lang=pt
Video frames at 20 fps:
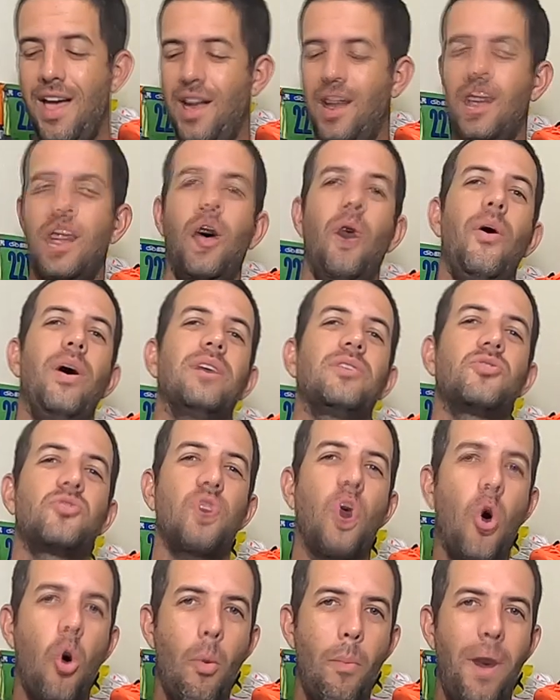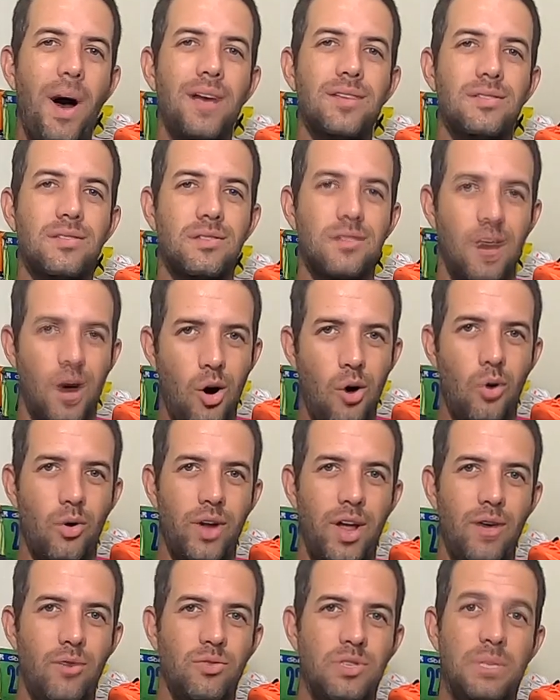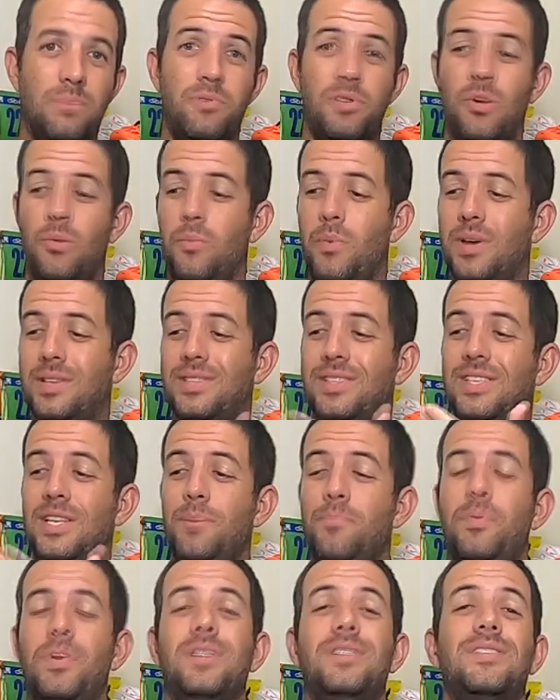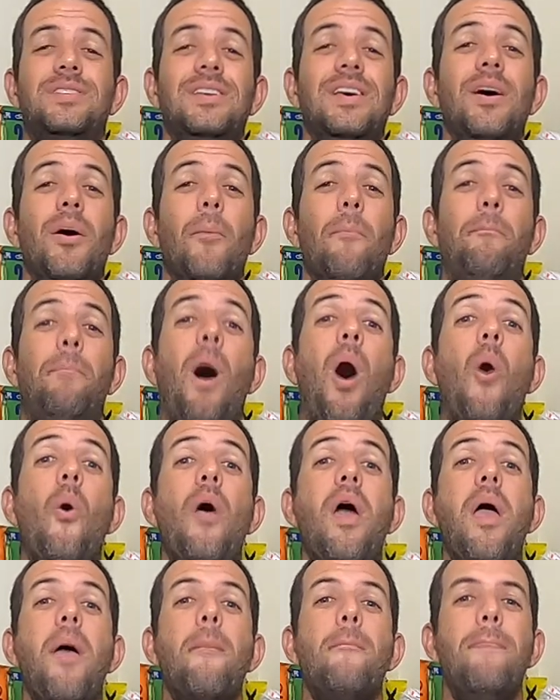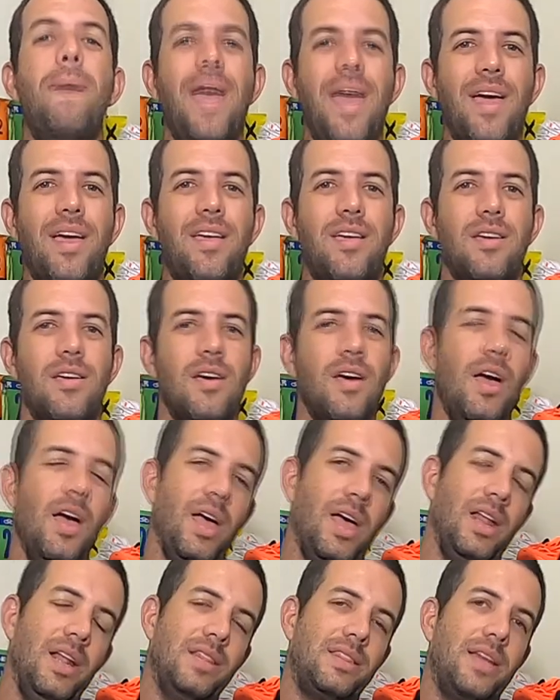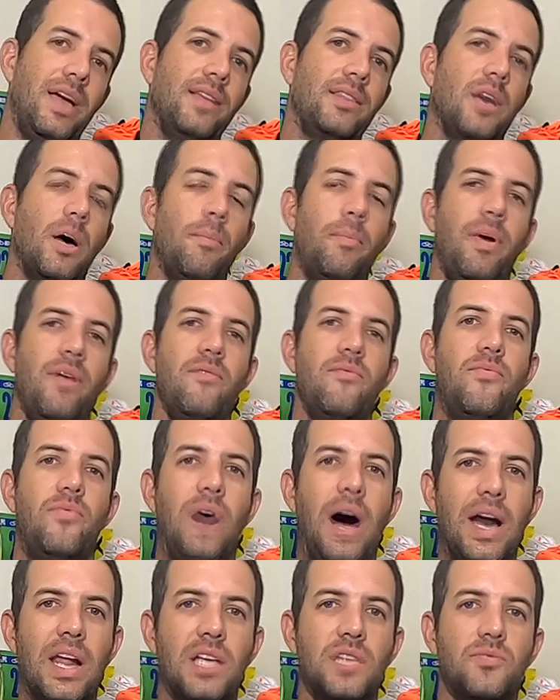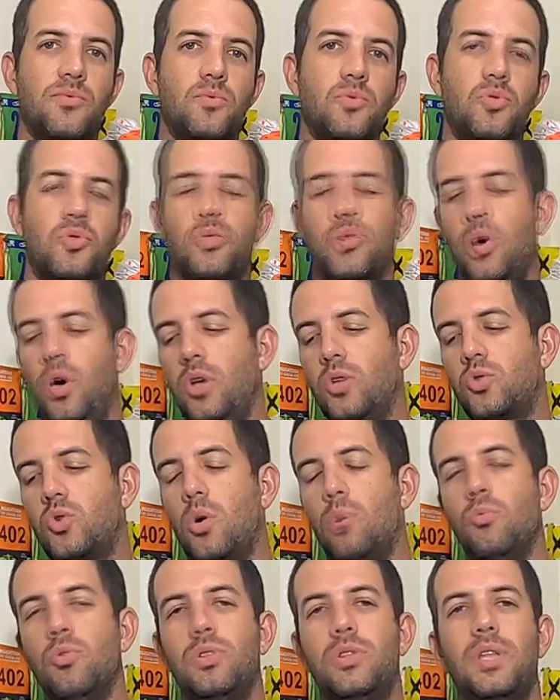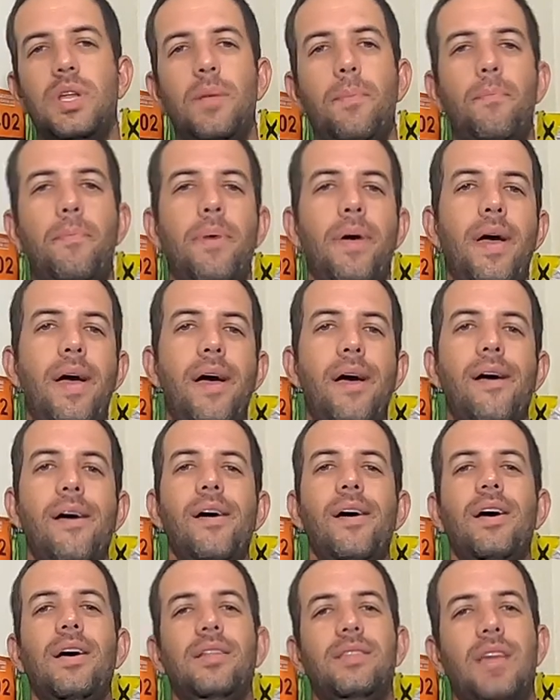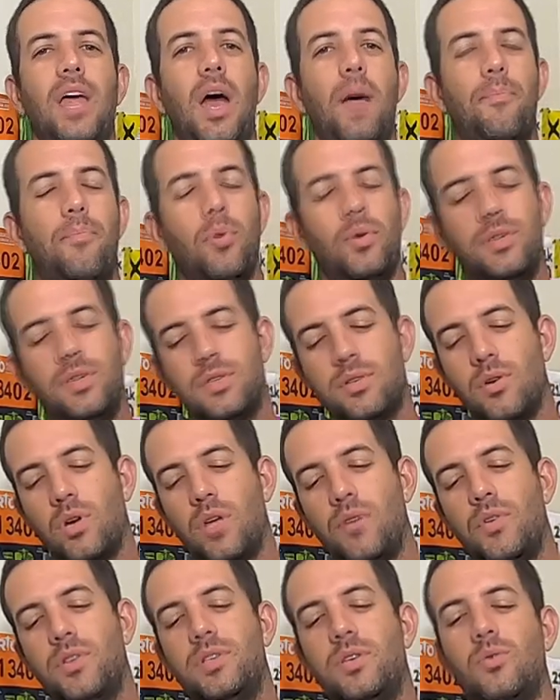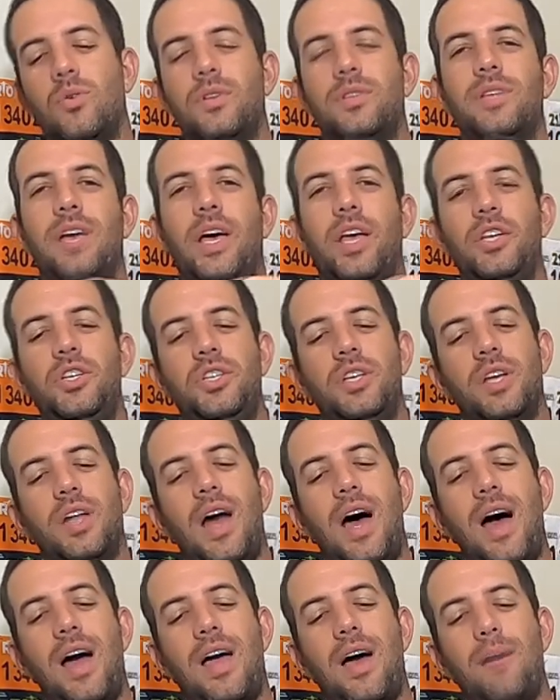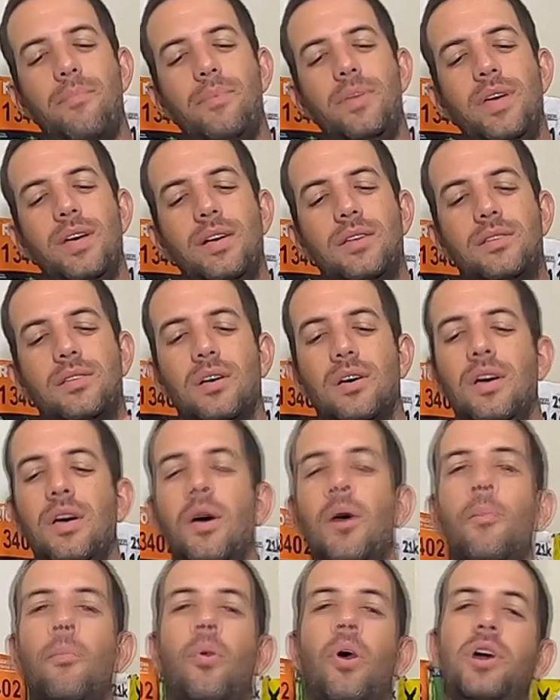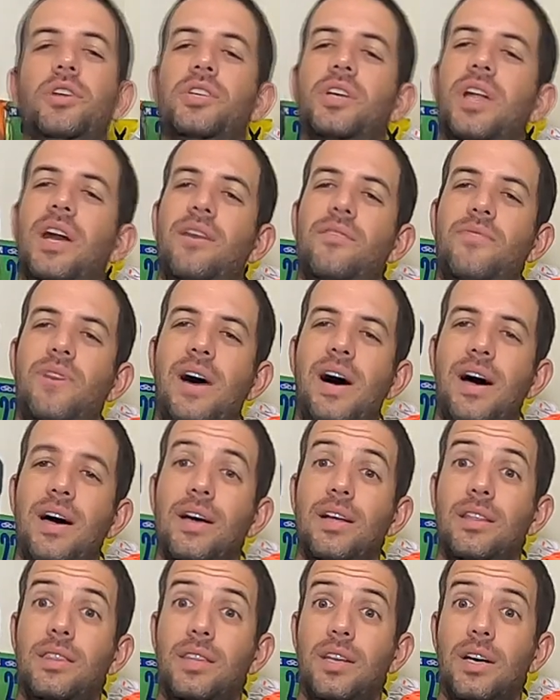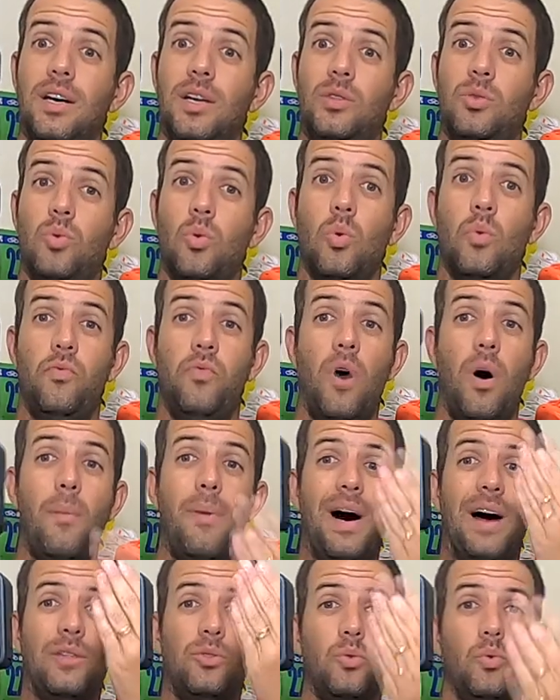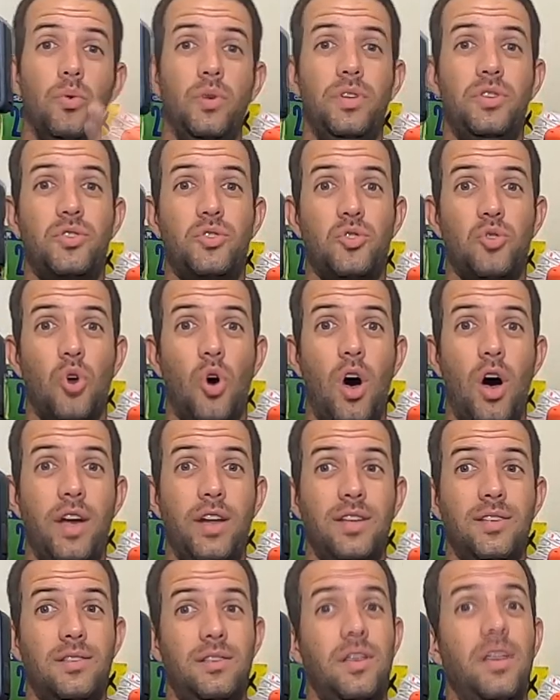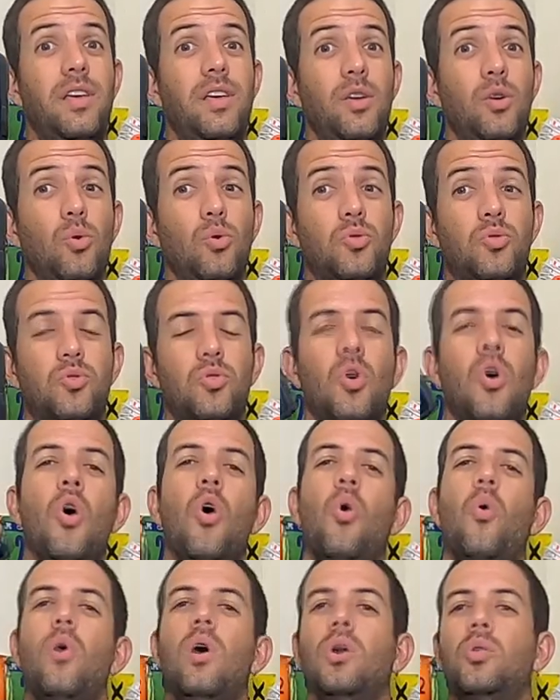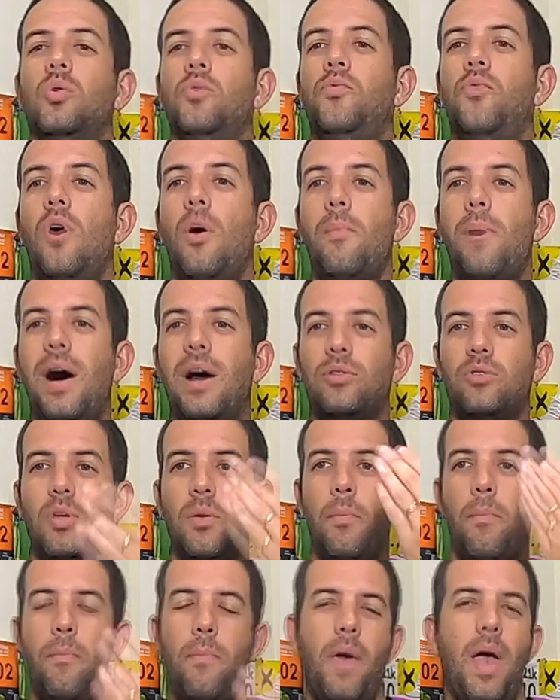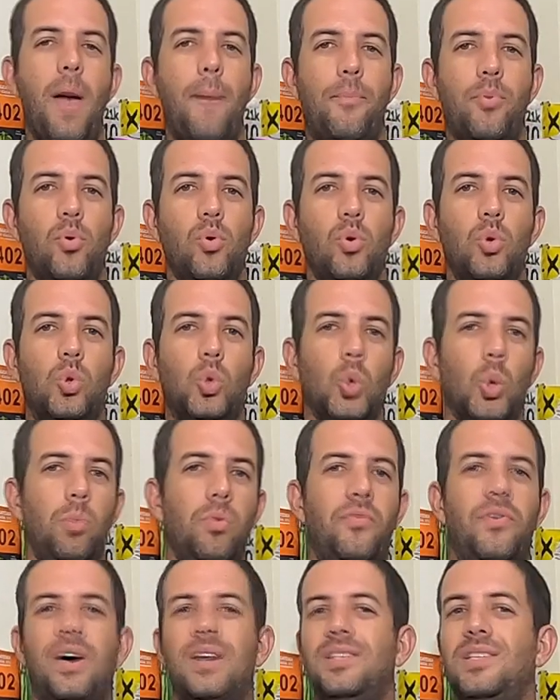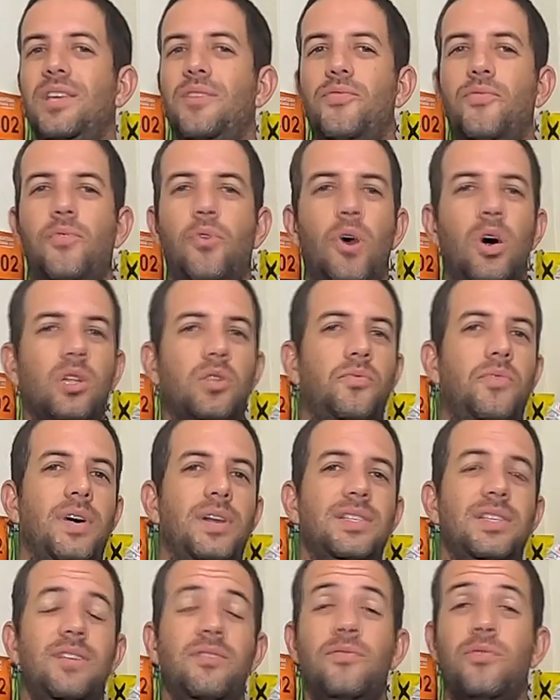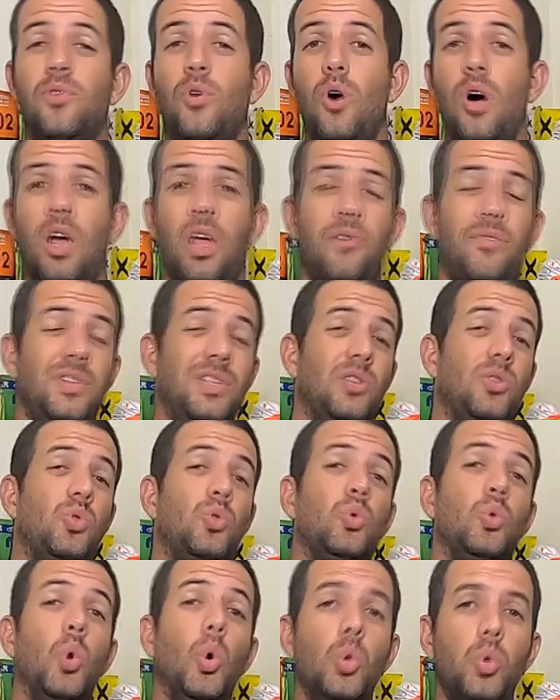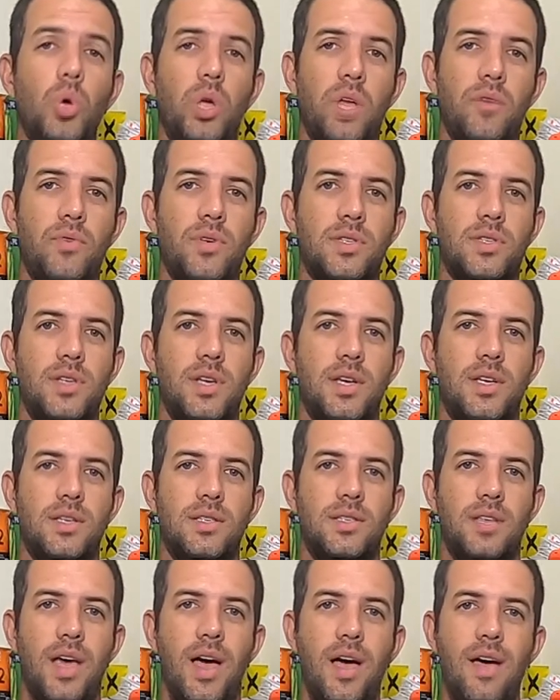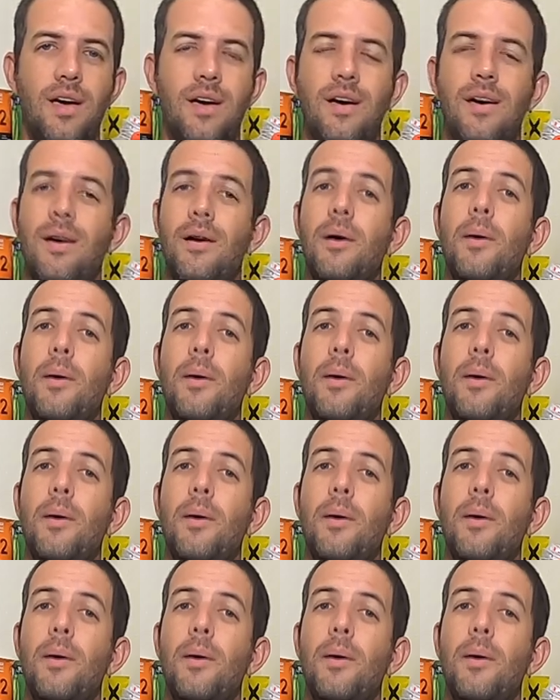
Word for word: Ele não é só um bastão, né? Um simples, uma simples power bank. Ele tem também várias funções, como tripé, tem a posição que você consegue girar a cabeça, pode gravar tanto o formato stories e reels, quanto o formato em pé para o YouTube, fazer foto, fazer vlog, fazer tudo o que você quiser,